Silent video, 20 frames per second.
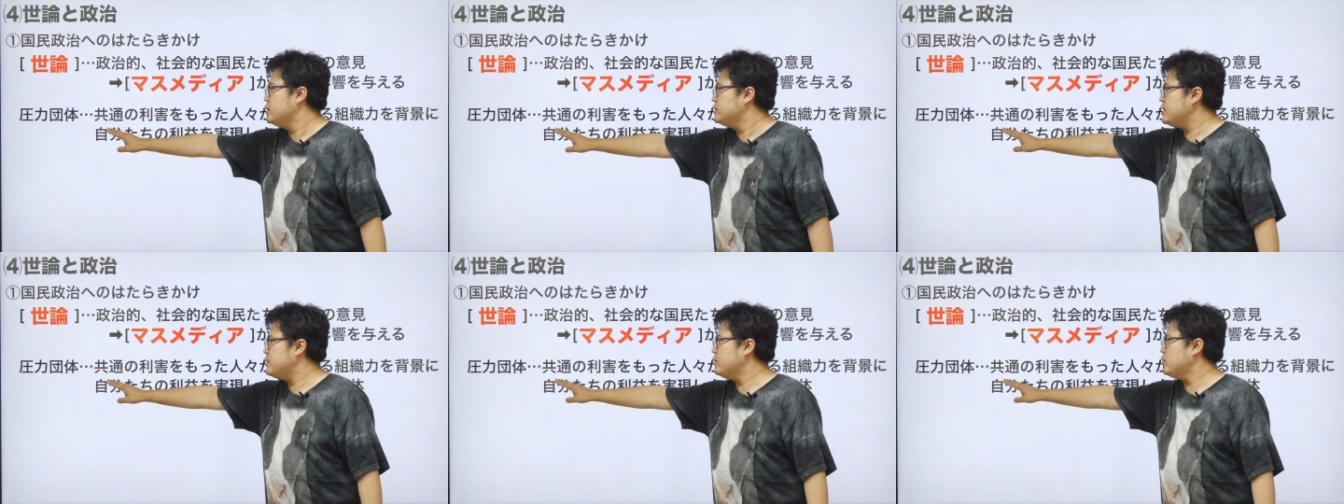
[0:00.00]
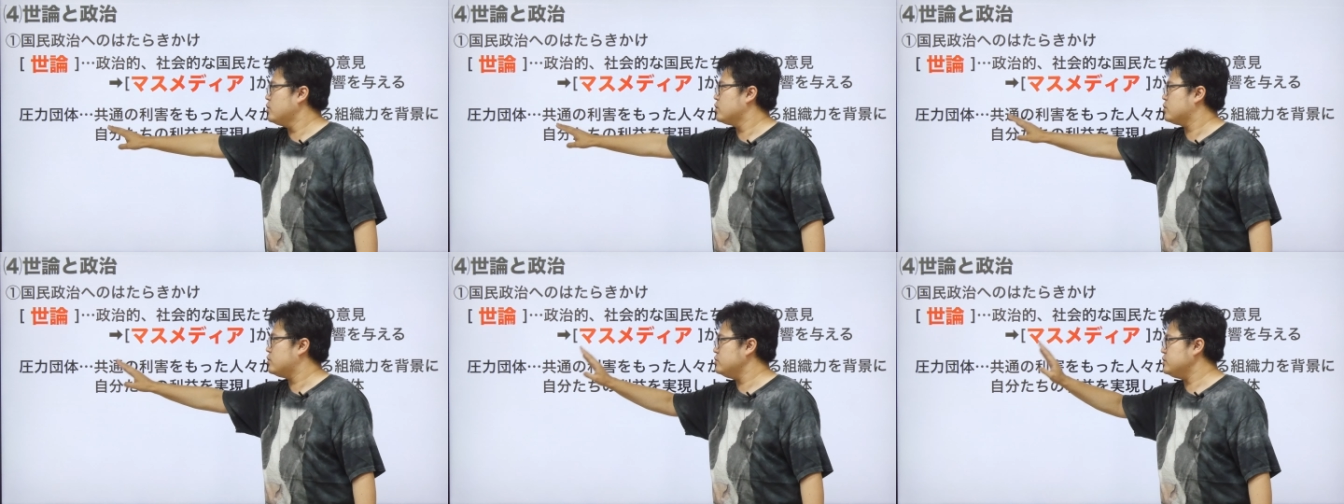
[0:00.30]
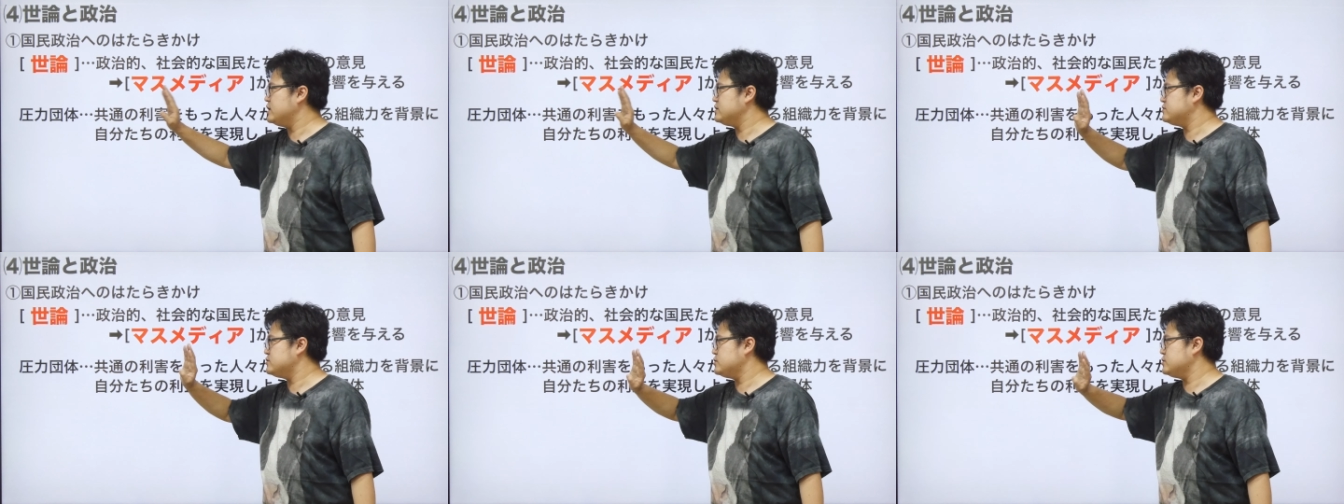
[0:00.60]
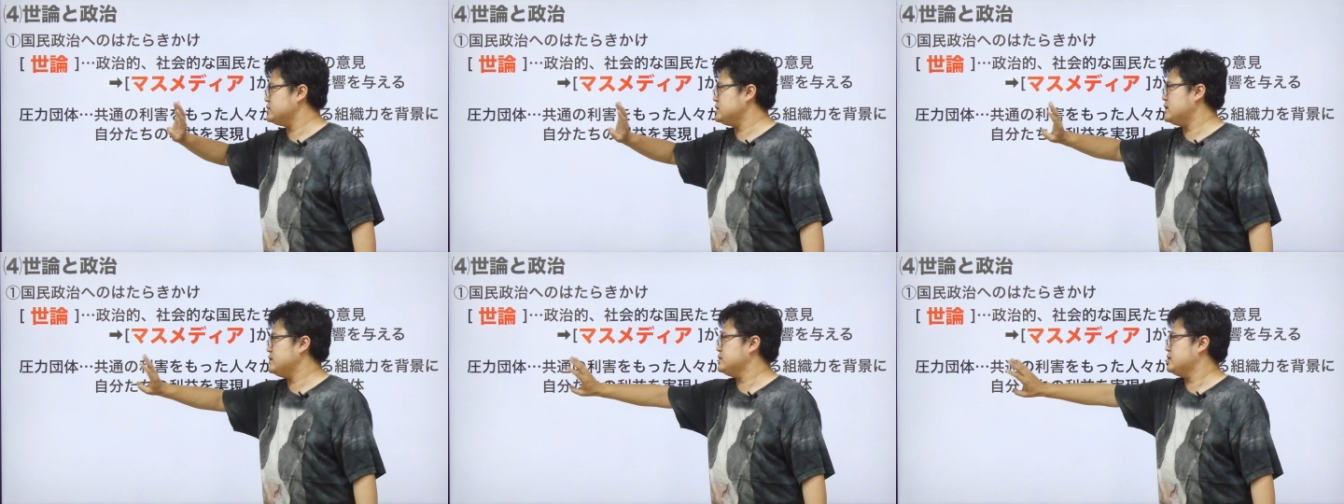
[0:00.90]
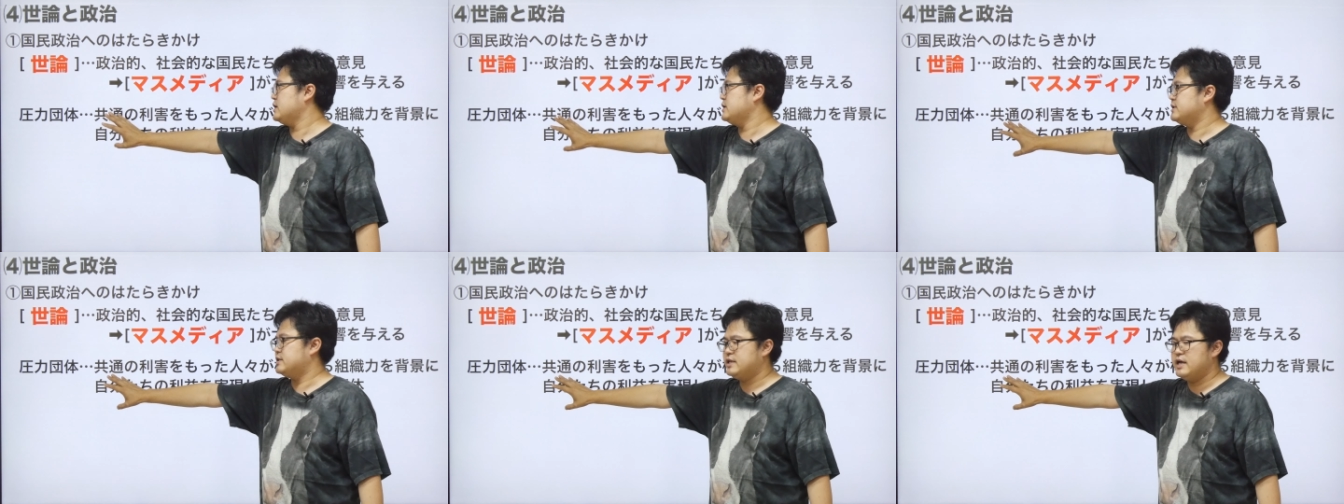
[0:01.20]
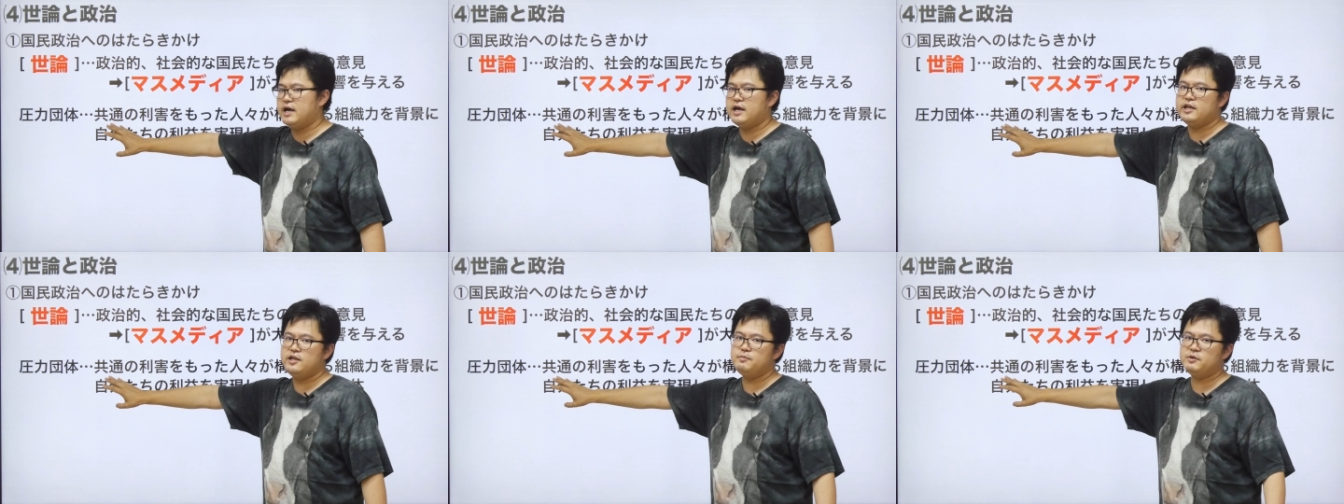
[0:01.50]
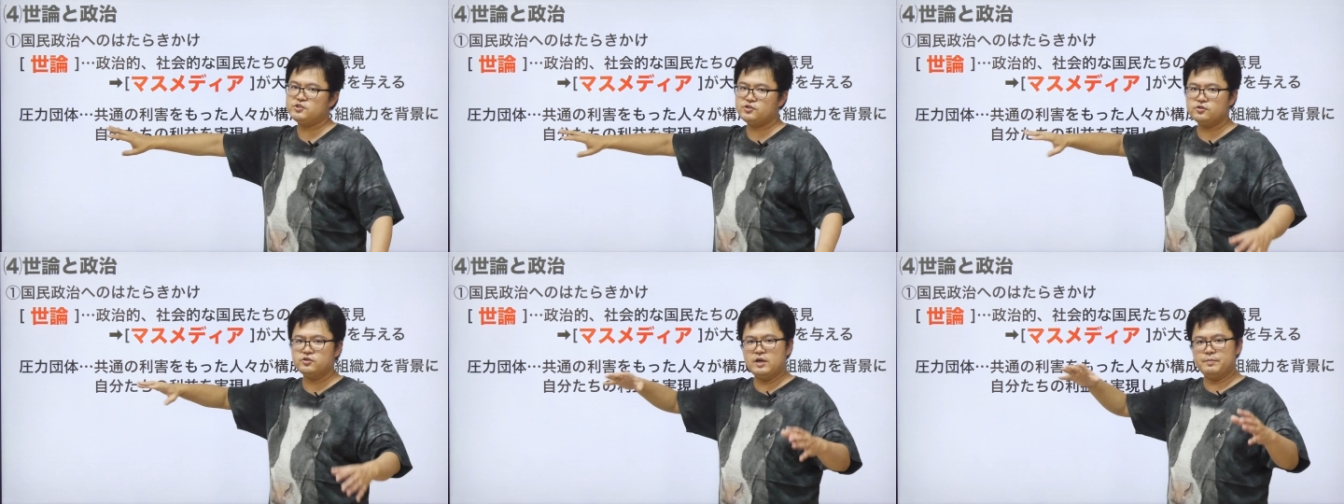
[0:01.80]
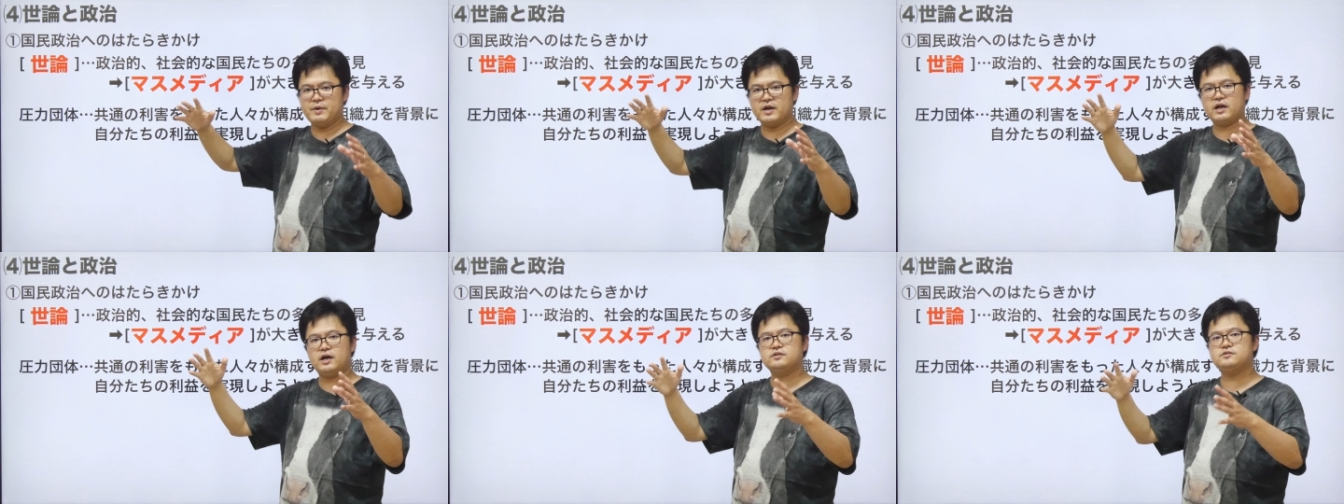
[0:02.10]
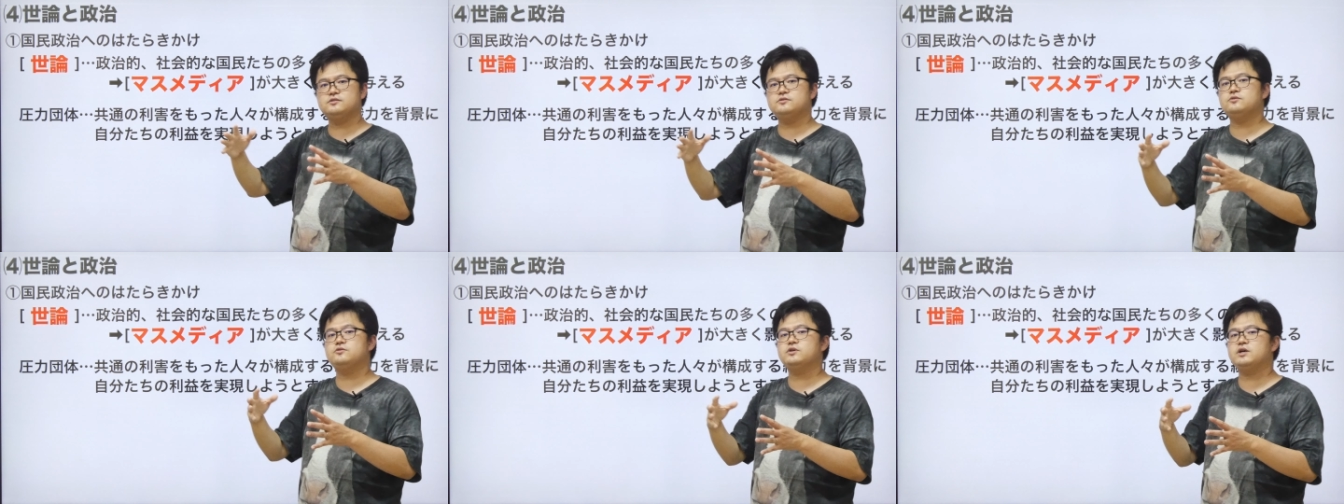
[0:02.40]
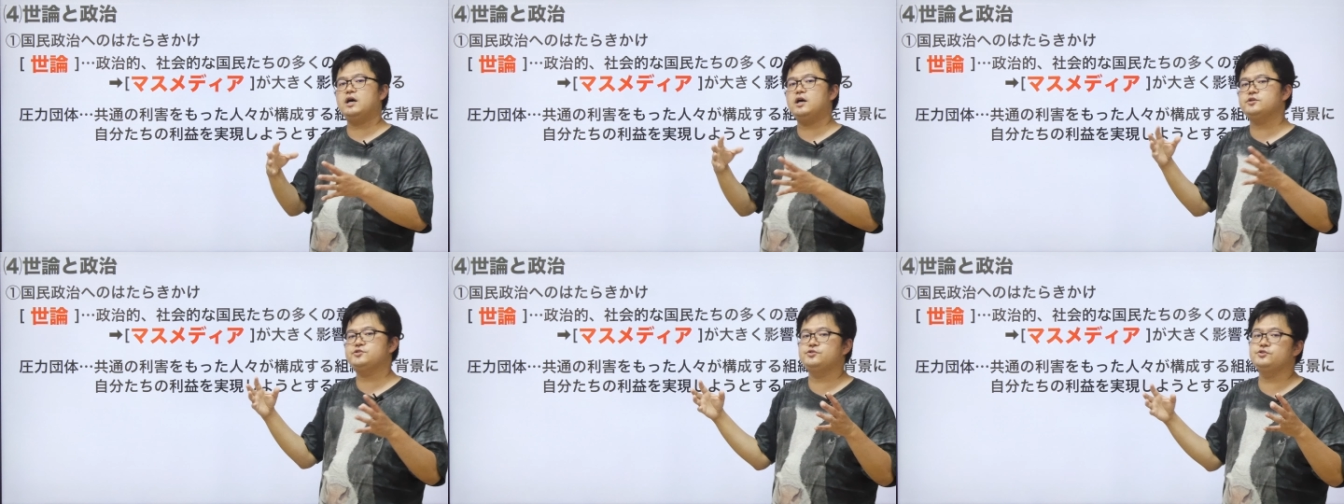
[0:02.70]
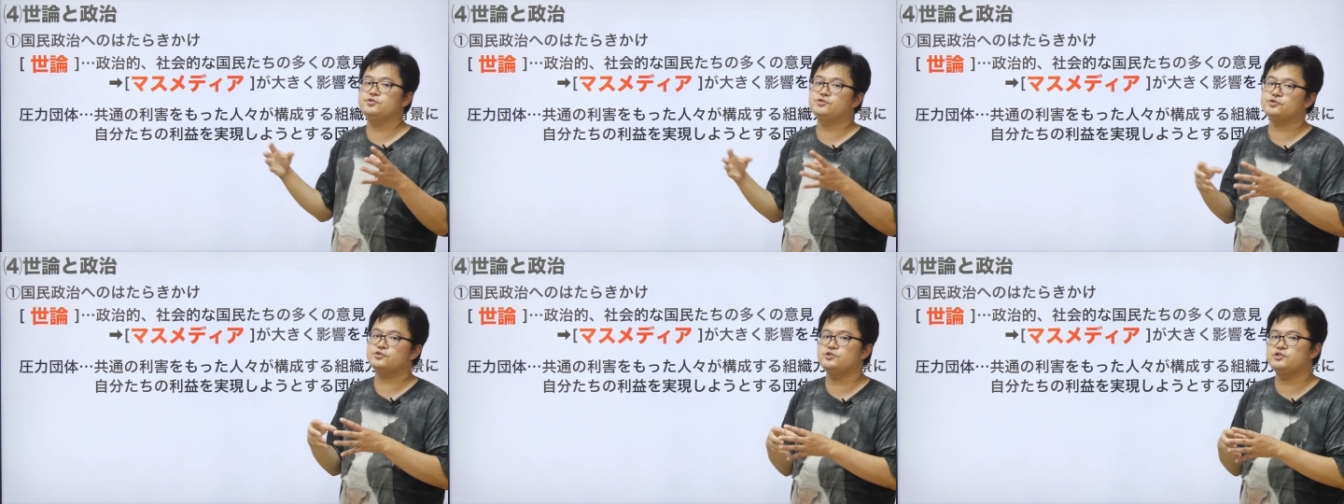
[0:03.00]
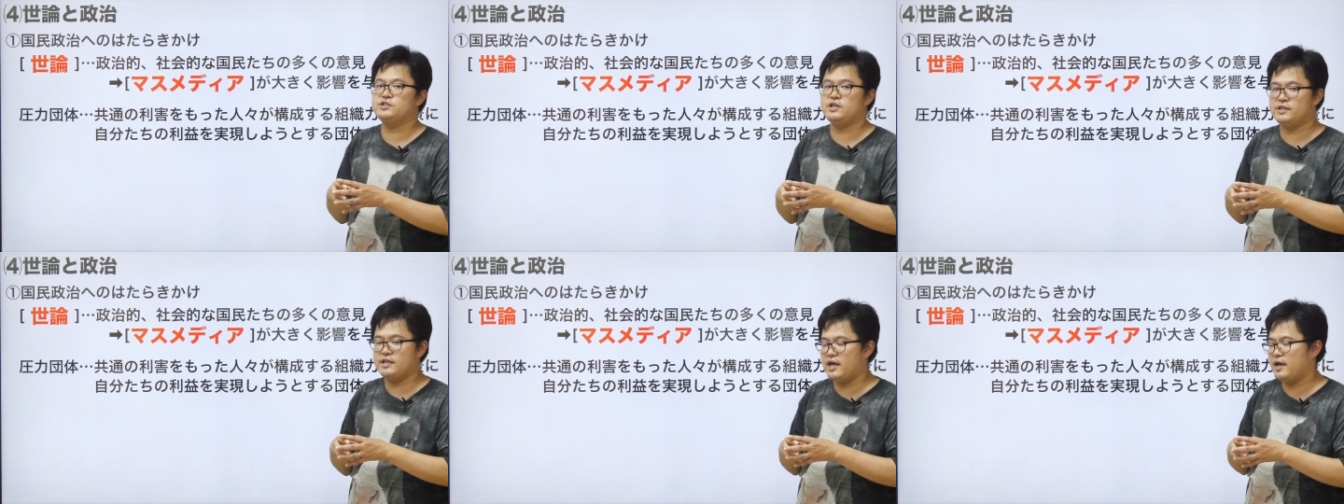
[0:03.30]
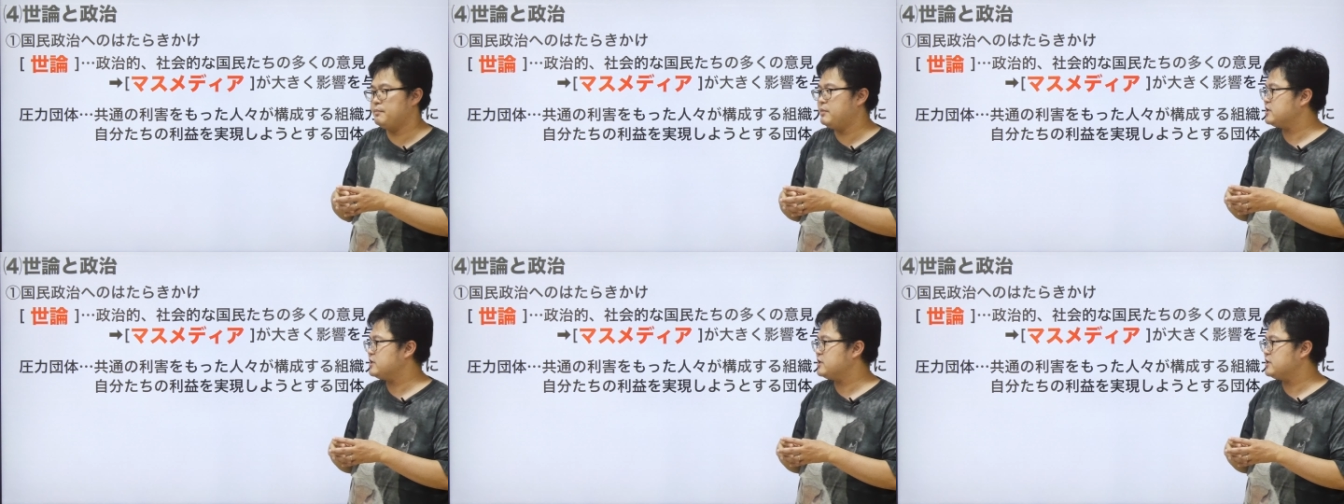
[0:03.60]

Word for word: でも、この圧力団体って、今ちょっとやっぱり活動が収縮してて、